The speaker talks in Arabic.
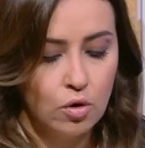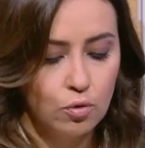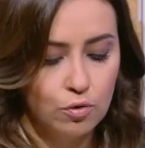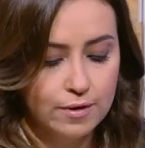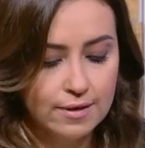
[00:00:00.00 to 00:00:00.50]

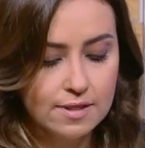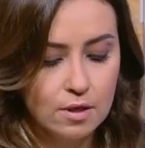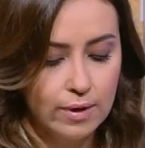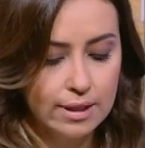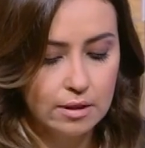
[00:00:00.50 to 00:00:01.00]
وفي نفس
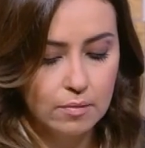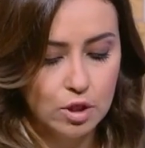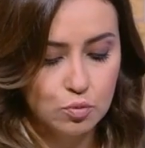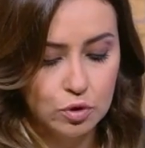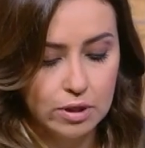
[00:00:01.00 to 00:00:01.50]
الوقت
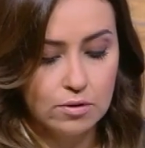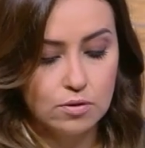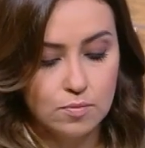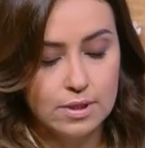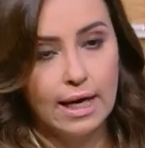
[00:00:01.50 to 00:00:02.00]
الماش
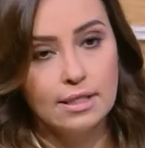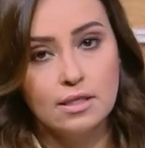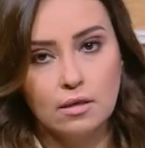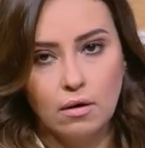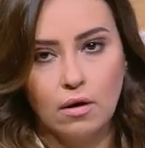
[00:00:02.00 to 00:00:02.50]
بوتيتوز
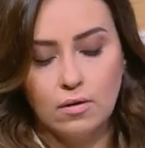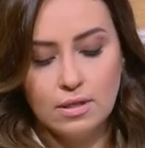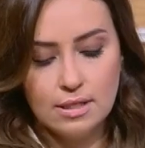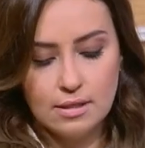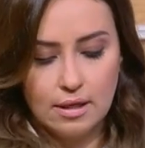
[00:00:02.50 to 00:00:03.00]
بتاعتي
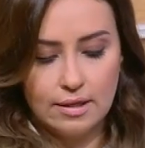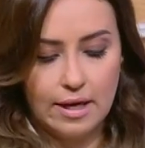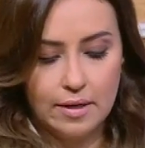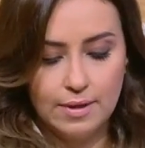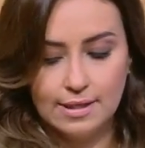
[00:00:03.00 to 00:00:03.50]
خلاص
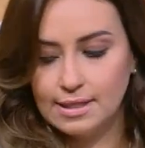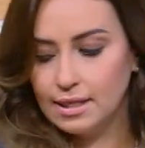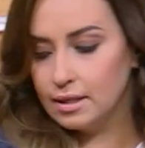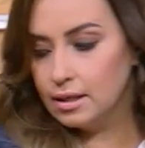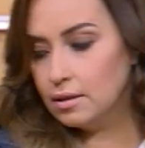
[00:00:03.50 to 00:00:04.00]
تقريبا
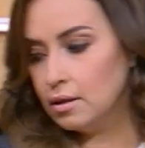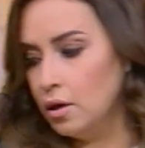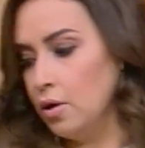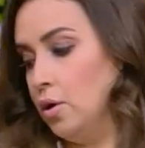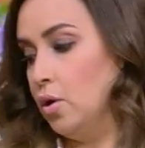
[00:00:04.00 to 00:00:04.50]
سخنت
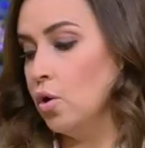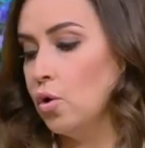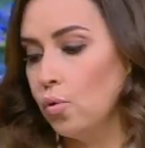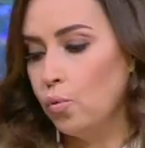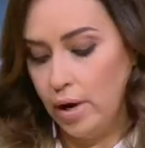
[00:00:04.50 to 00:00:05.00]

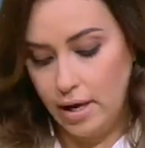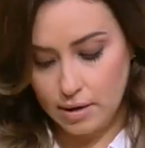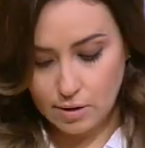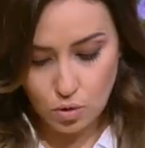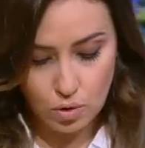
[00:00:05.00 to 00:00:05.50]

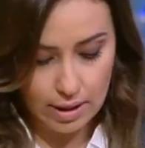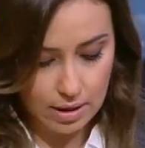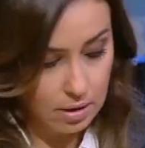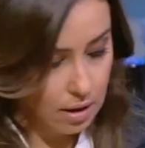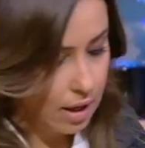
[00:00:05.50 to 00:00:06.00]
وهي سخنه
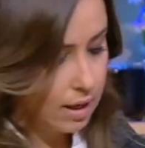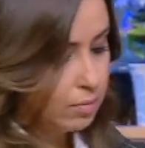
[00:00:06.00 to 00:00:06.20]
انا